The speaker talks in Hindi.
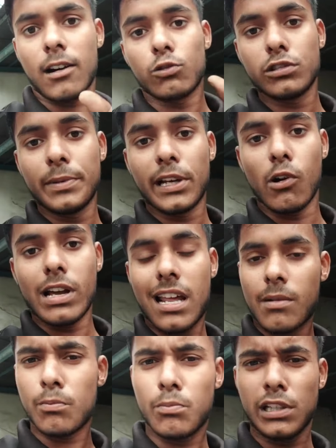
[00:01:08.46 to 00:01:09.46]
हाँ कुछ भी कहो
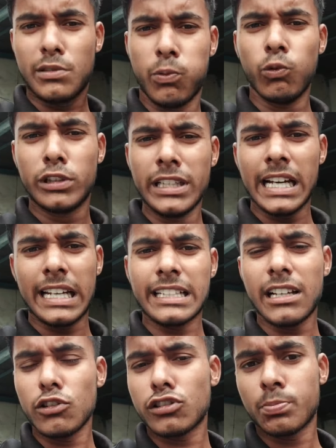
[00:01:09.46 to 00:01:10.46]
यार मजबूती है
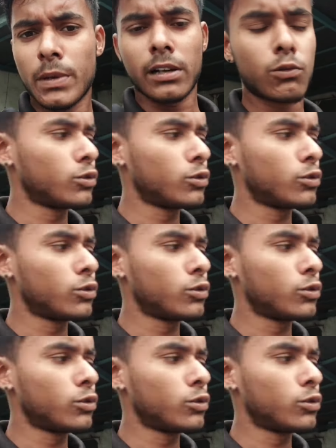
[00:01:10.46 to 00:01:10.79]
ना जब इसमें